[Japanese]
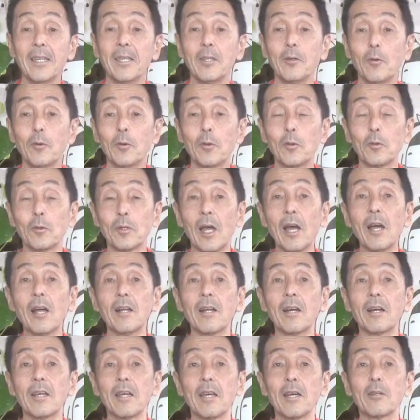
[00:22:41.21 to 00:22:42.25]
いろいろなん
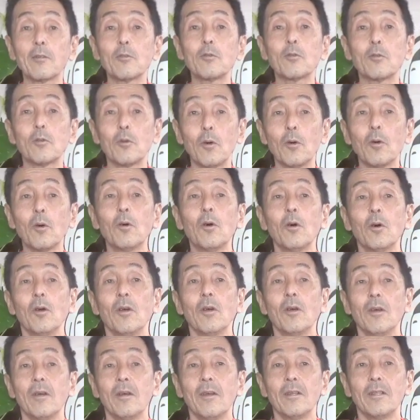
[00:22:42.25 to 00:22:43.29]
かやると、
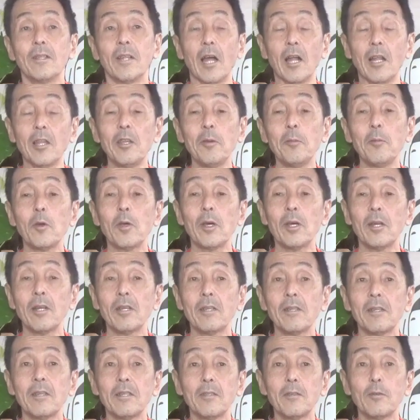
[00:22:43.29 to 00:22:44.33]
何にもやら
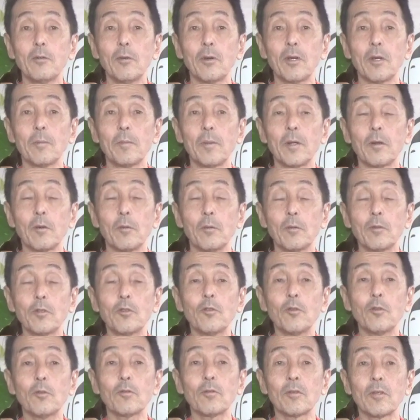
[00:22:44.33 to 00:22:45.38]
ない人はやっぱり面
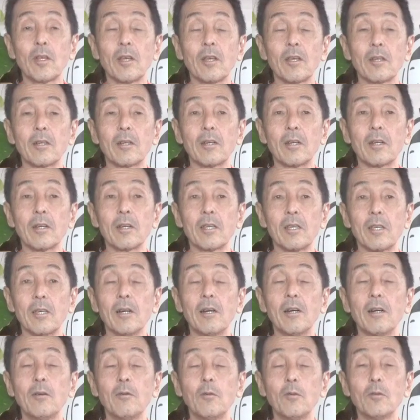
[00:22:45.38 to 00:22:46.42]
白くないから批
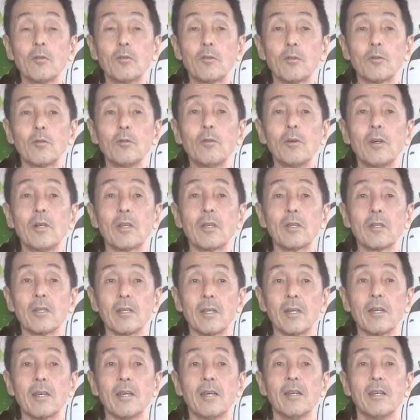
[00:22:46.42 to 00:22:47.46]
判をするわけ
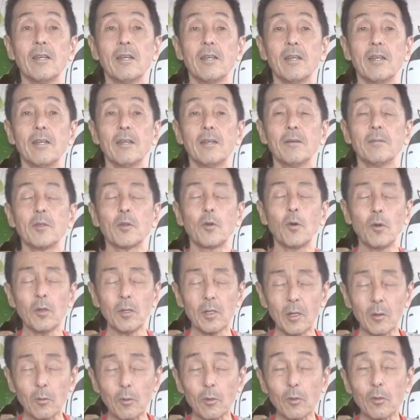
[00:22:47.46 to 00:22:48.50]
で、どん
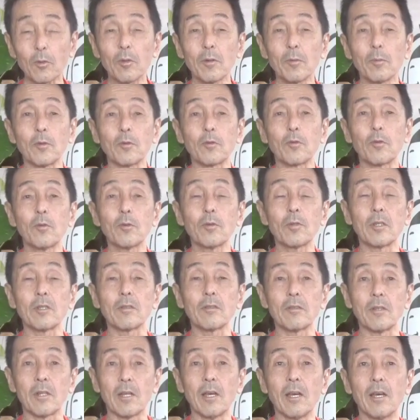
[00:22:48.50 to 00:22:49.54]
なことでもそうで
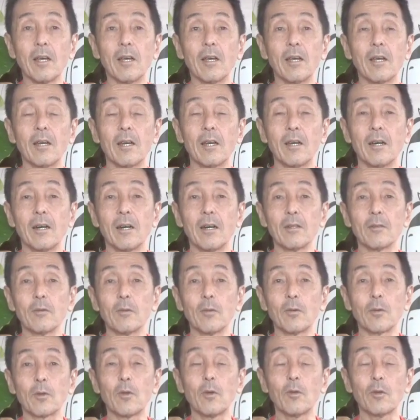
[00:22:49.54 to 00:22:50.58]
すね。
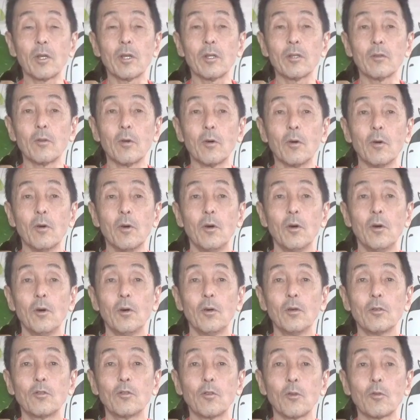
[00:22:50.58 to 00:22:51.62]
去年の
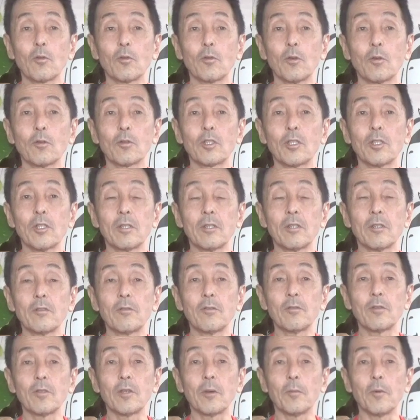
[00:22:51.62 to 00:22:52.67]
食料支援に
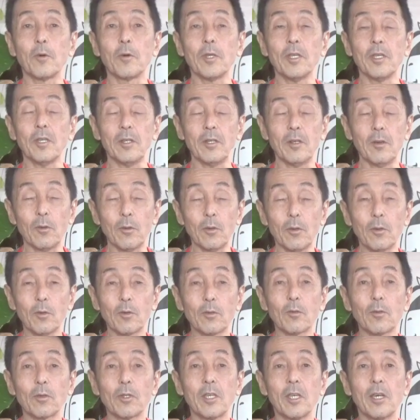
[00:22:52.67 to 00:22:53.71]
ついてもいろいろ
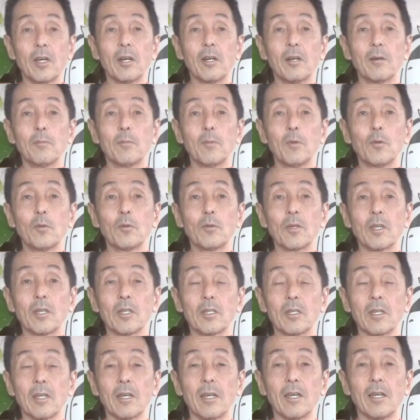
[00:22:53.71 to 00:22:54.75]
と批判も受
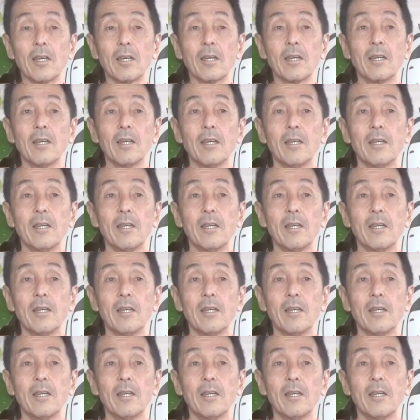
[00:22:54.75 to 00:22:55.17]
けて、